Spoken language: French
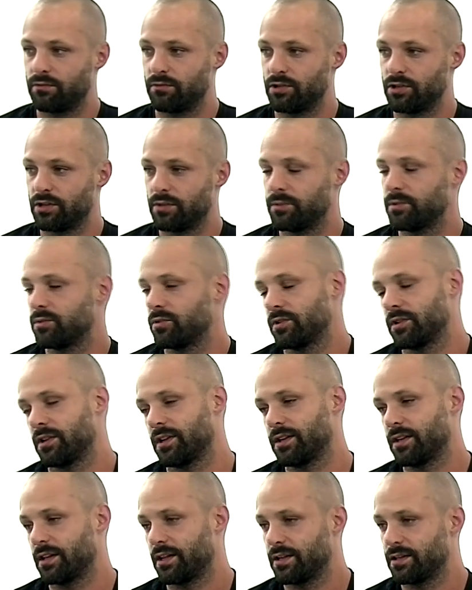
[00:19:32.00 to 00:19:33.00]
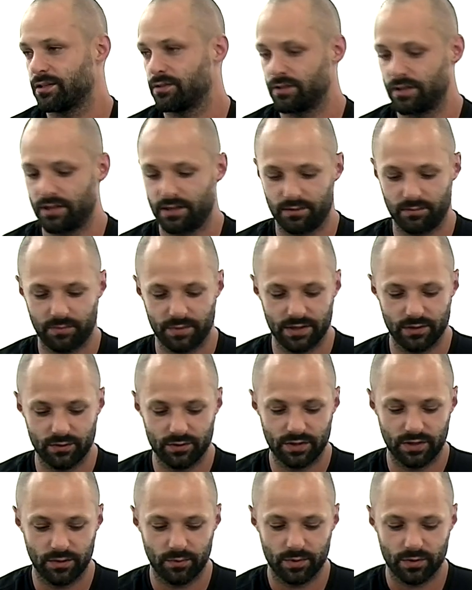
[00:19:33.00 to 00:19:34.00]
déjà parce que c'est international, mais
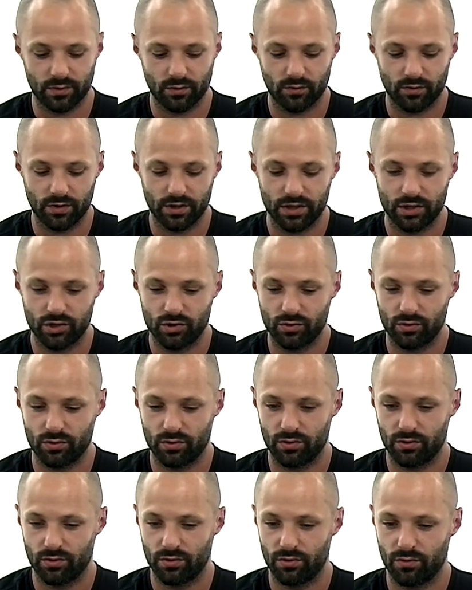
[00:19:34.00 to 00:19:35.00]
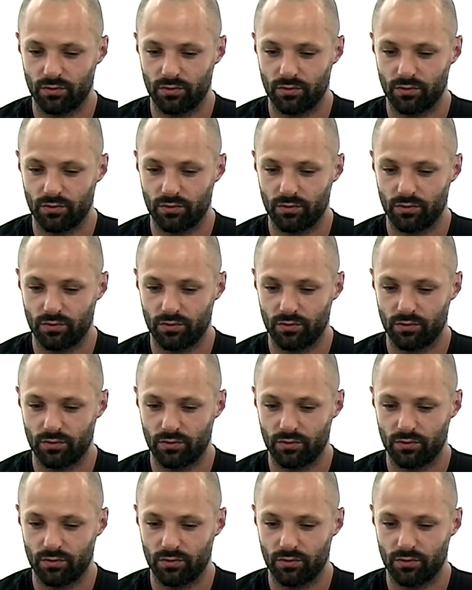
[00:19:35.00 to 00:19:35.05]
aussi parce qu'on voulait des jeux